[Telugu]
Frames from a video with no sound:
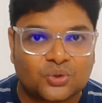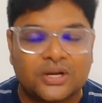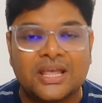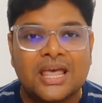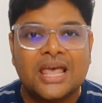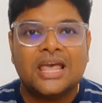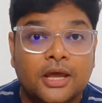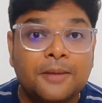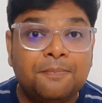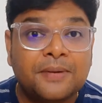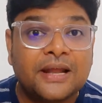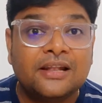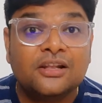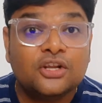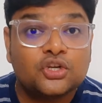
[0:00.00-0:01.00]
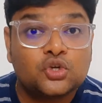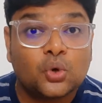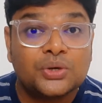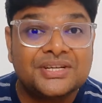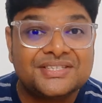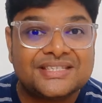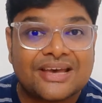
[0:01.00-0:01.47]
చూడండి ఏప్రిల్
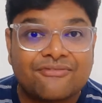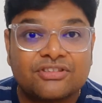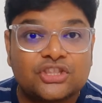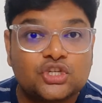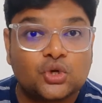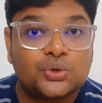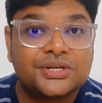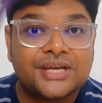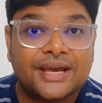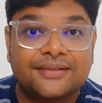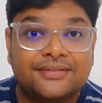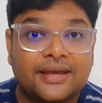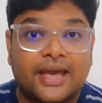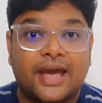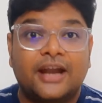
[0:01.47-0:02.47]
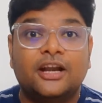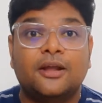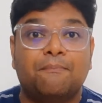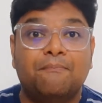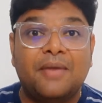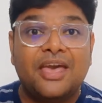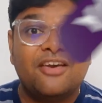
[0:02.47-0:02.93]
ట్వంటీ సెవెంత్ ట్వంటీ ఎయిత్ అండ్
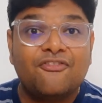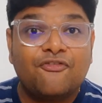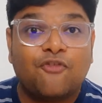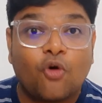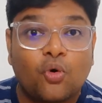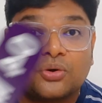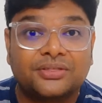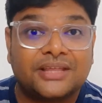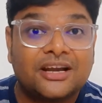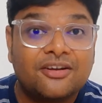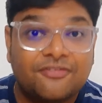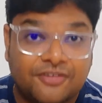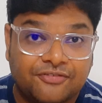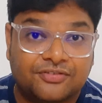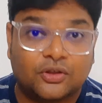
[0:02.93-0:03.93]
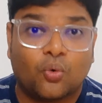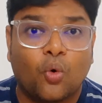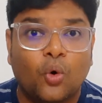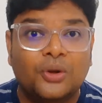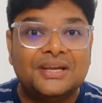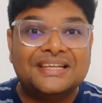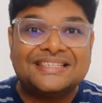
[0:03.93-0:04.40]
మే ఫోర్త్ అండ్ ఫిఫ్త్
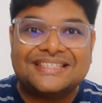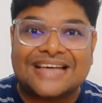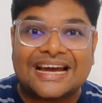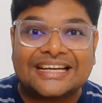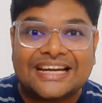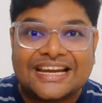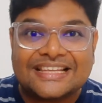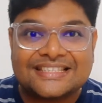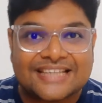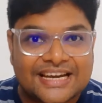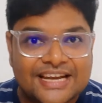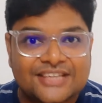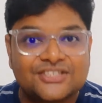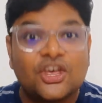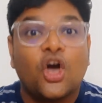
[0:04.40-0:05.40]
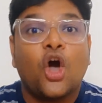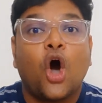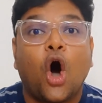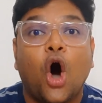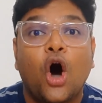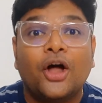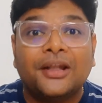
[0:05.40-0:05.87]
ఓన్లీ సాటర్డే సండేస్
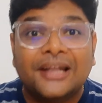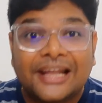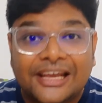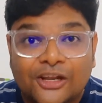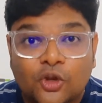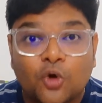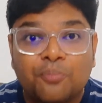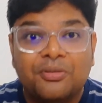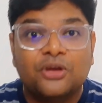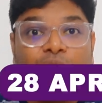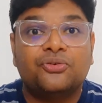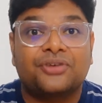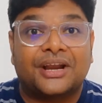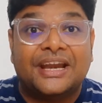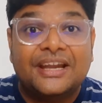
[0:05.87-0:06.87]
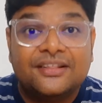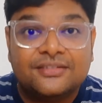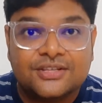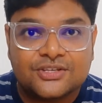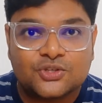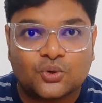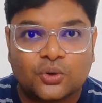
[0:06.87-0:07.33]
ఆన్లైన్లో మీరు ట్రైనింగ్
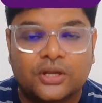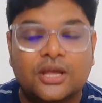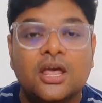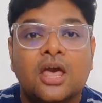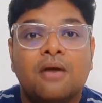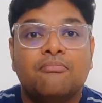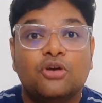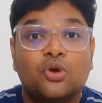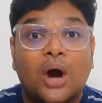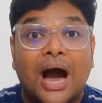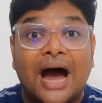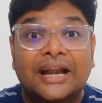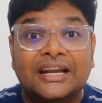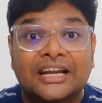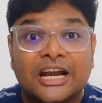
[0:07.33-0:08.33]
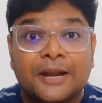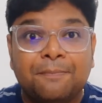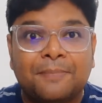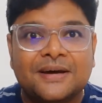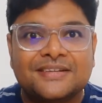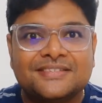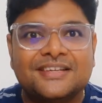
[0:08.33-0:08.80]
తీసుకొని మీరు హండ్రెడ్
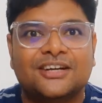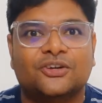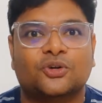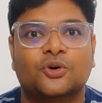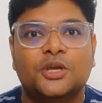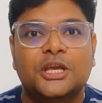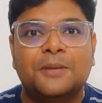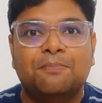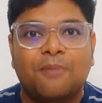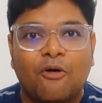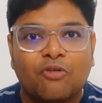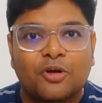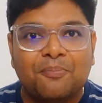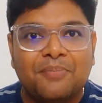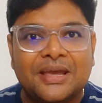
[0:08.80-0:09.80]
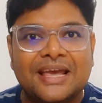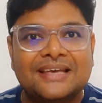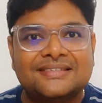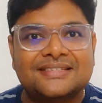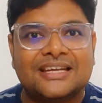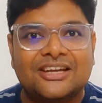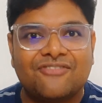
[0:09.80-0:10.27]
పర్సెంట్ ఈ పవర్ బిఏ
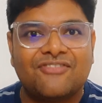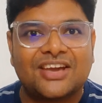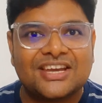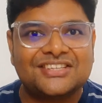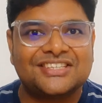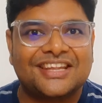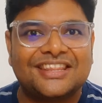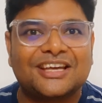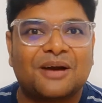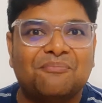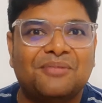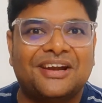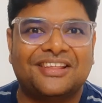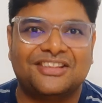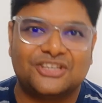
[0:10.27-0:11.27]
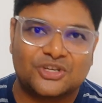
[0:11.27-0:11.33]
సర్టిఫికేషన్ అయితే కంప్లీట్ అయితే